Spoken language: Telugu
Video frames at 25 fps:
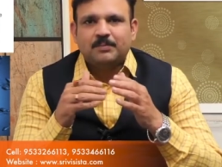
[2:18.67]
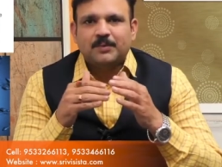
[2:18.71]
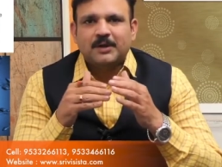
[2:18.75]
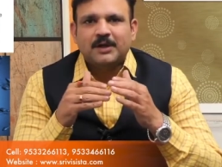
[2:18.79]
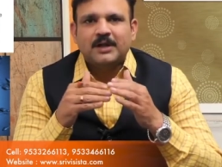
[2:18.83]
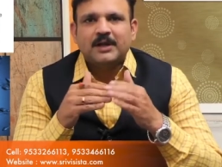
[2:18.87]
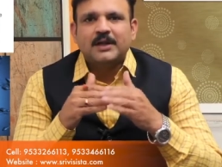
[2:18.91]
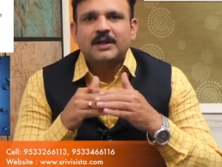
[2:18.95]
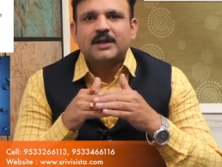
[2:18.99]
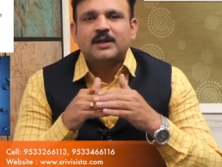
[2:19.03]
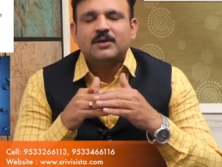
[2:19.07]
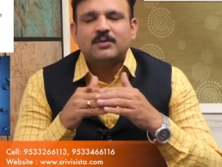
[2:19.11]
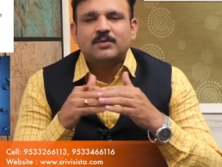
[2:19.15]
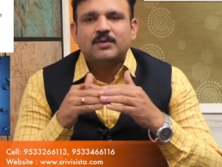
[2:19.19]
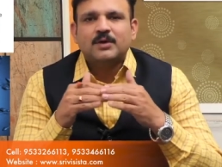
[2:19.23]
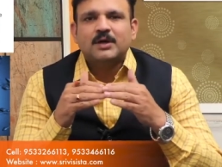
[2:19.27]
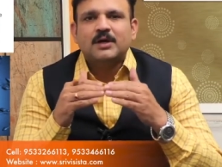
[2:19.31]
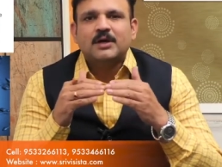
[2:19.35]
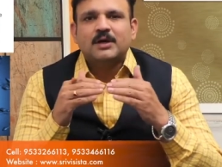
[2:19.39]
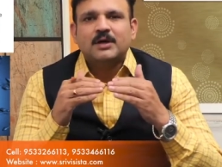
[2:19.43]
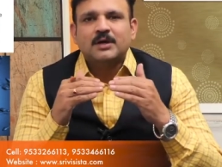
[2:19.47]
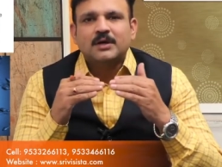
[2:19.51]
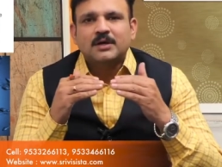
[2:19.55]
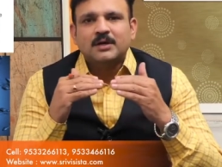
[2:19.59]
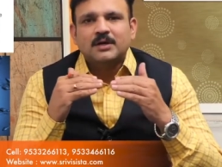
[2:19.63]
పెళ్ళైనా
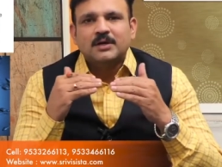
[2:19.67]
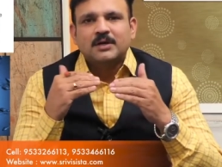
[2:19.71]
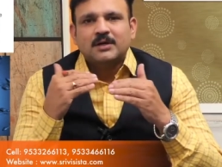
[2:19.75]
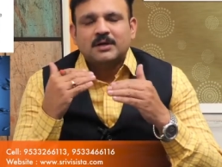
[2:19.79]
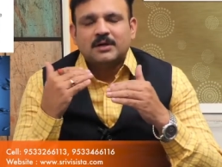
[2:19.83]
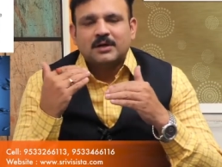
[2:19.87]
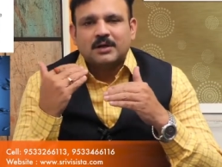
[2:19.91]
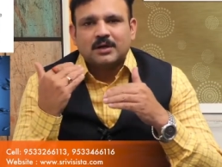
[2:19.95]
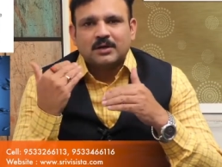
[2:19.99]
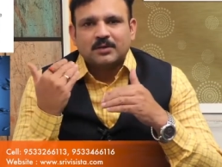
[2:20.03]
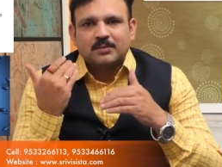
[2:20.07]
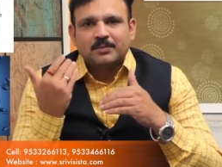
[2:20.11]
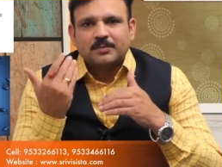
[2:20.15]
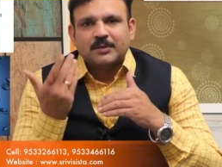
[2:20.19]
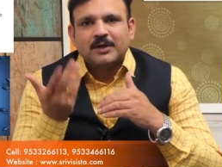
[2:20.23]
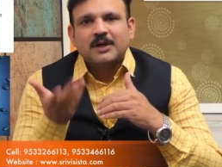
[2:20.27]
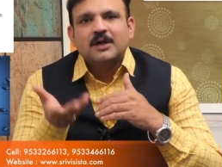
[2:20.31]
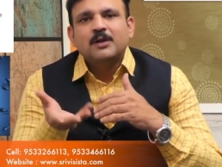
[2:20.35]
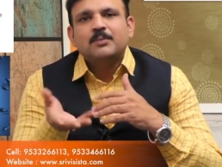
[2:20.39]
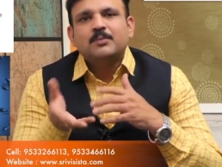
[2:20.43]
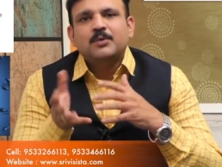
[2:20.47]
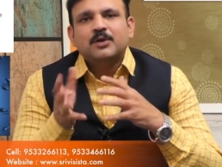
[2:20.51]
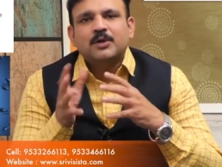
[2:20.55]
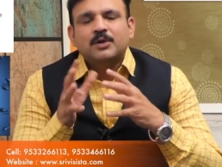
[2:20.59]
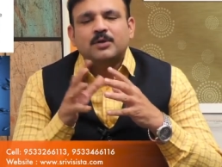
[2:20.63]
కూడా నాకు
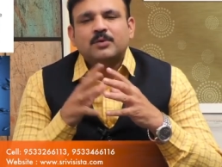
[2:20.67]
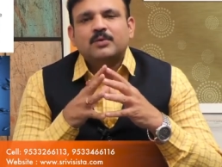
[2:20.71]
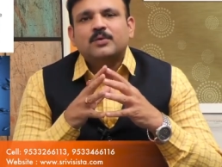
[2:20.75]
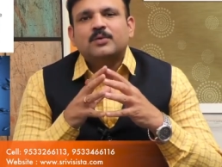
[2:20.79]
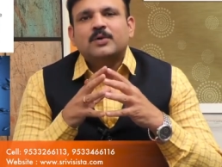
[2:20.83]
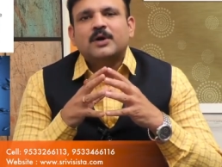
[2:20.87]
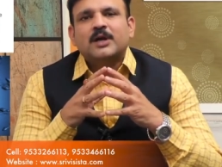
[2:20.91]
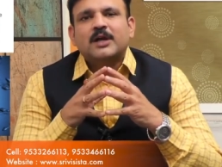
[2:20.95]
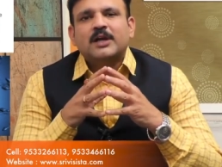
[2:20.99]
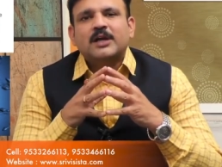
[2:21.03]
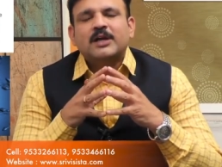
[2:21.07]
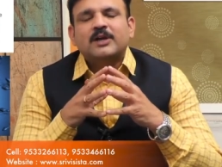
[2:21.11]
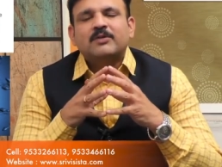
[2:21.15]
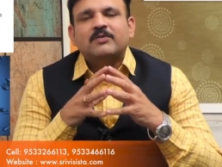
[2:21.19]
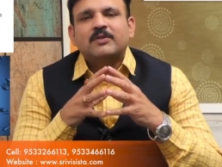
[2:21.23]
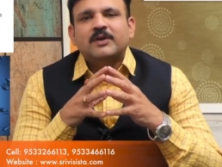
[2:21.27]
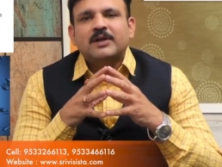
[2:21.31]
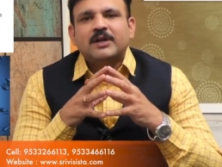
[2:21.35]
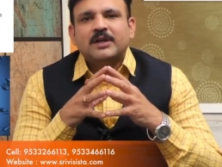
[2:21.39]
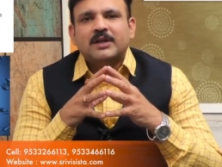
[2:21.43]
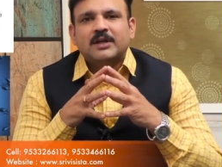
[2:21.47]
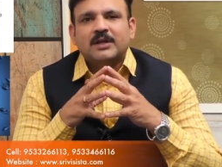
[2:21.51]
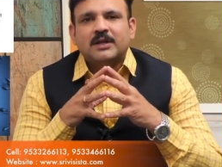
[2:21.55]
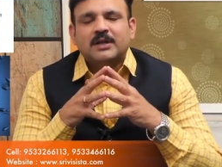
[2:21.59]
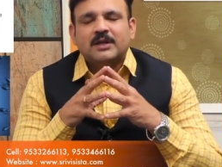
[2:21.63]
పిల్లలు పుట్టరు
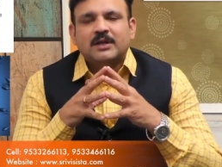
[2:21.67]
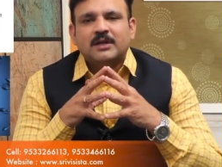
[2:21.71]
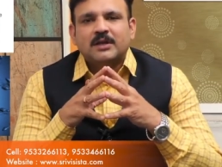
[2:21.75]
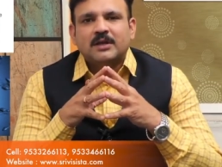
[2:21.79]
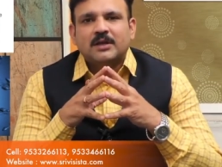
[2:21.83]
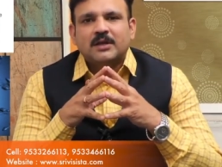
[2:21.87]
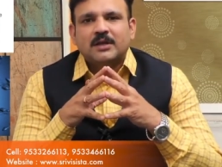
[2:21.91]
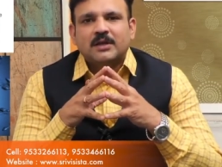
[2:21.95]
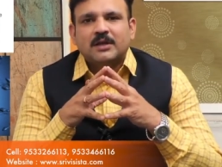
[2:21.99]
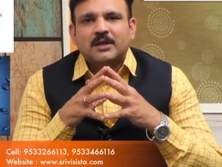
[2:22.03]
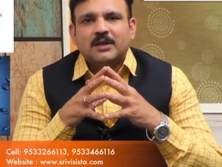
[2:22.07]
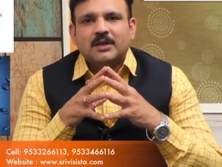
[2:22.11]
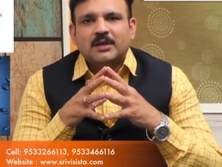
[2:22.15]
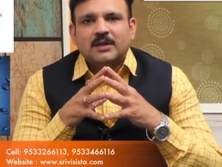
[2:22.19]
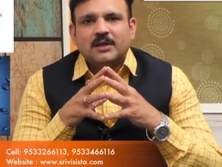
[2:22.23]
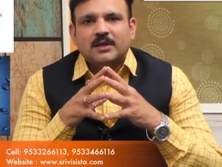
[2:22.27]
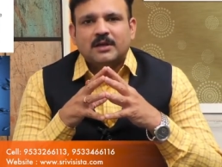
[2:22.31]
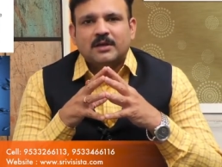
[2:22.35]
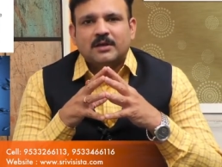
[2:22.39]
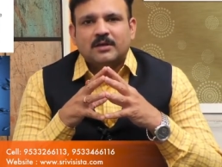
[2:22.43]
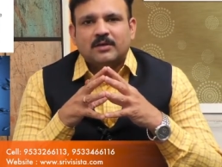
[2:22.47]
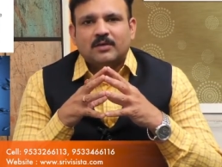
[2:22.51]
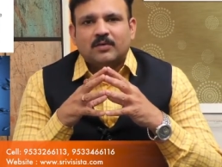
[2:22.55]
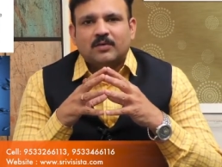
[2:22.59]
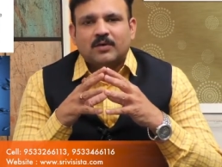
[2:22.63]
అనేటువంటి
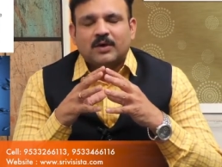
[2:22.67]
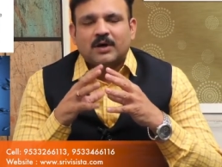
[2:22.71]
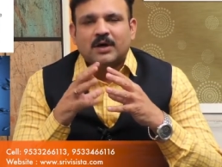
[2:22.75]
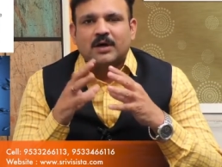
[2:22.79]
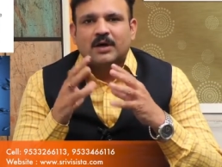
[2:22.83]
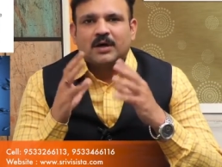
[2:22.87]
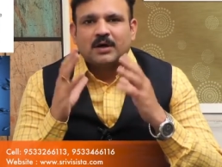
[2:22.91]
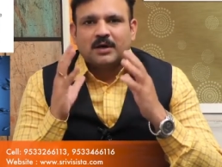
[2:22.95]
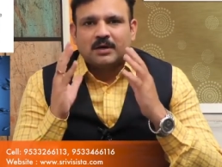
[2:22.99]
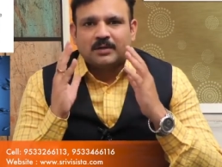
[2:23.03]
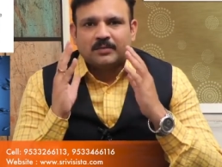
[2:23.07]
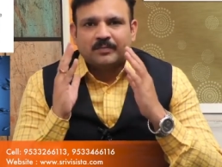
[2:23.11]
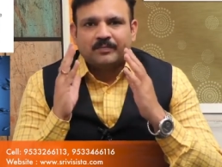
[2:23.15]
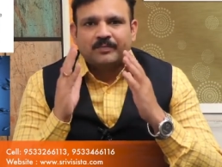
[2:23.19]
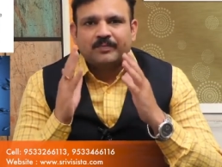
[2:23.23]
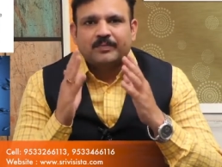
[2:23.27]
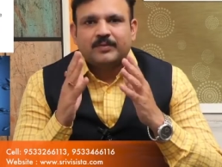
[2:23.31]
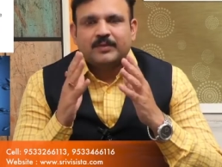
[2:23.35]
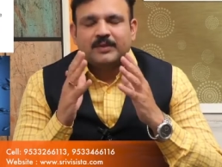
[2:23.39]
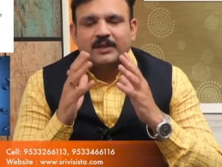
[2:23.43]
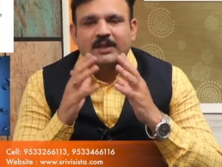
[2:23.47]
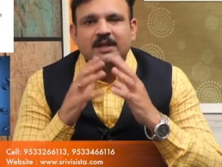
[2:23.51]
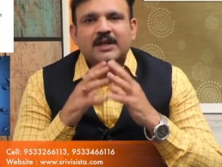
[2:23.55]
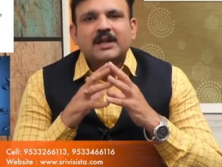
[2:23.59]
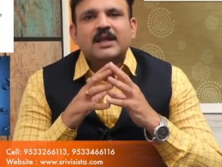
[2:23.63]
ఒక
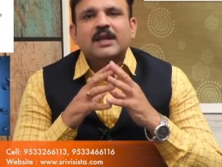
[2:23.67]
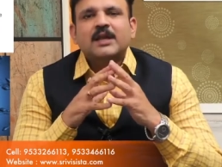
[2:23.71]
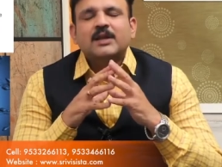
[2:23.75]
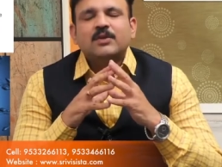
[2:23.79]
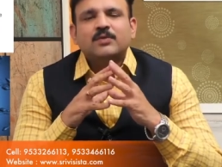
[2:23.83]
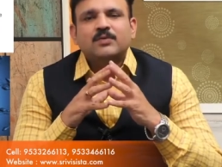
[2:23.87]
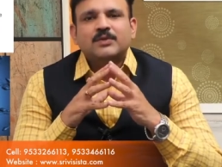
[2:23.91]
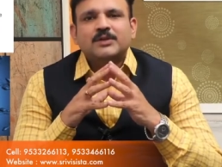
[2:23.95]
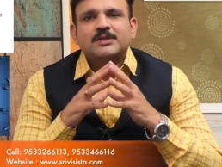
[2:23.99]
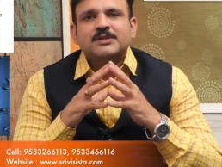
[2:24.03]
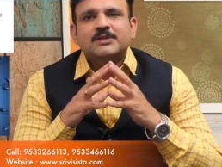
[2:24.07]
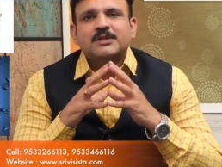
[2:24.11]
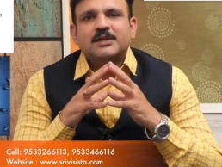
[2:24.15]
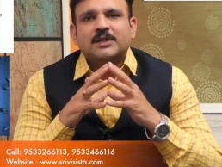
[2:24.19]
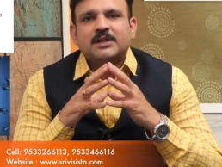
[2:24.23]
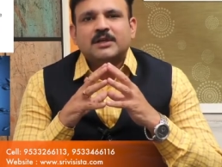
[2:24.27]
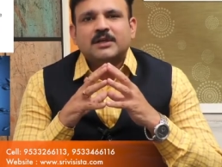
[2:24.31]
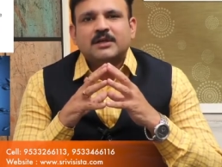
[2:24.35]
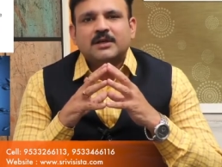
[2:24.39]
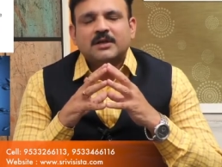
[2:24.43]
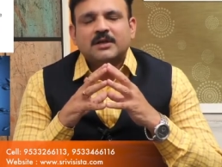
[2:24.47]
నిర్ణయానికి వచ్చి